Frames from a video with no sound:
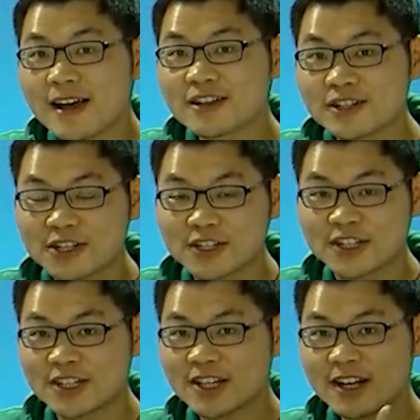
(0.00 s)

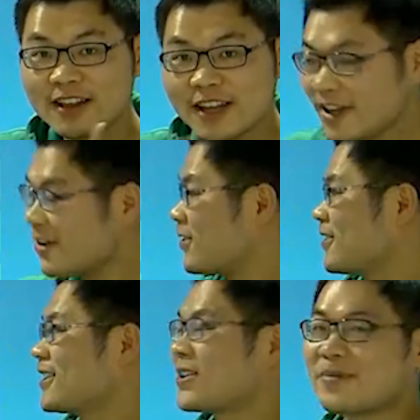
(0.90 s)
十六，
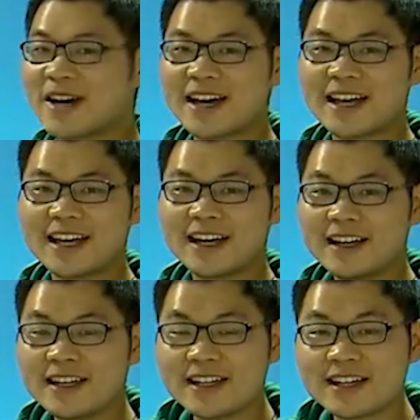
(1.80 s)
对吗？
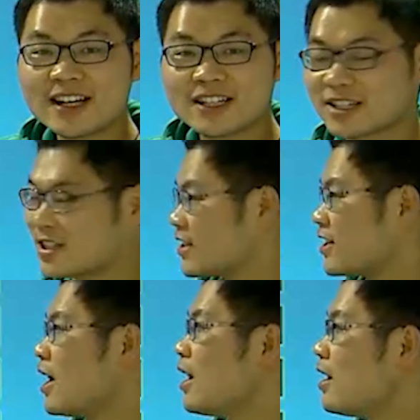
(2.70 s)
哎，十
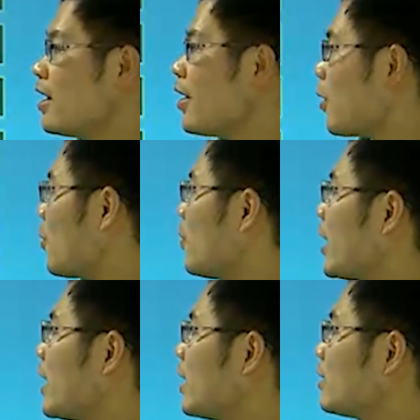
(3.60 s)
六，
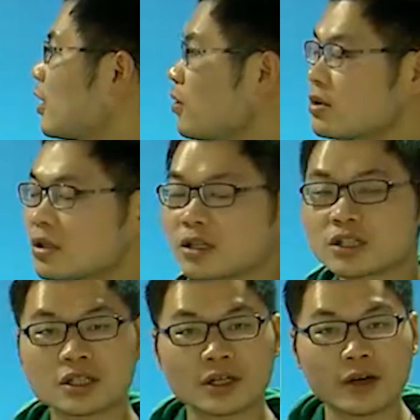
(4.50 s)
哎，都是
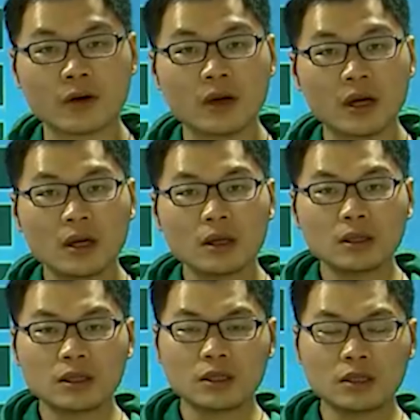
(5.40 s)
十六。
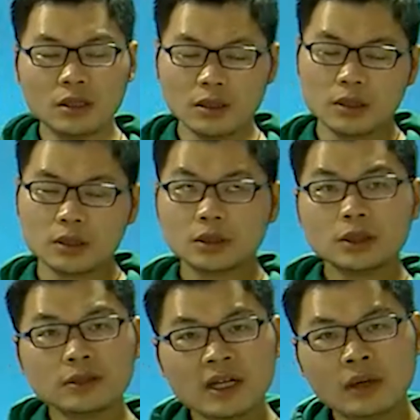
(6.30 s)
咦，
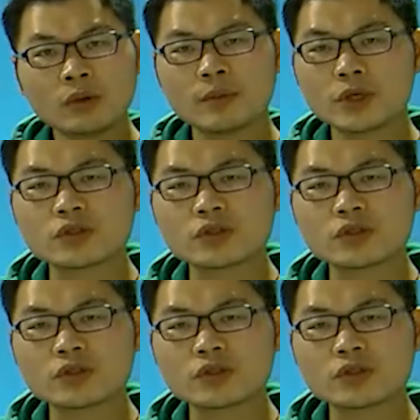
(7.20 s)
那我们